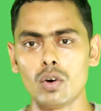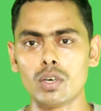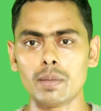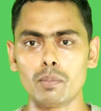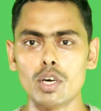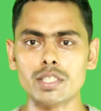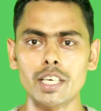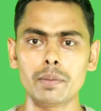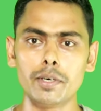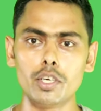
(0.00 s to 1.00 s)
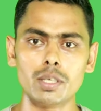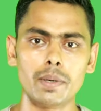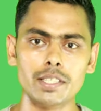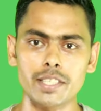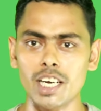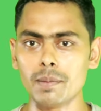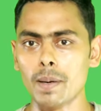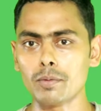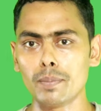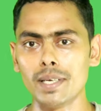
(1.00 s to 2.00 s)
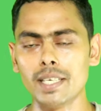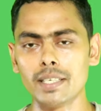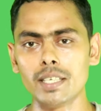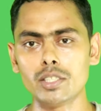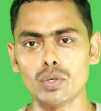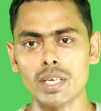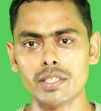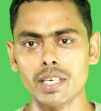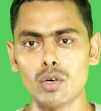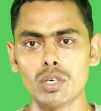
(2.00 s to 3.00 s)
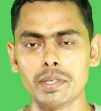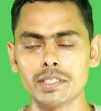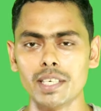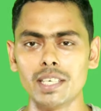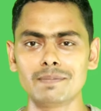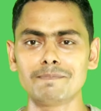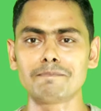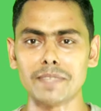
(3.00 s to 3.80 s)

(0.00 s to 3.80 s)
और बहुत सारी वीडियोज़ हमारे चैनल पे आपको मिल जाएंगी यू कैन चेकआउट अवर चैनल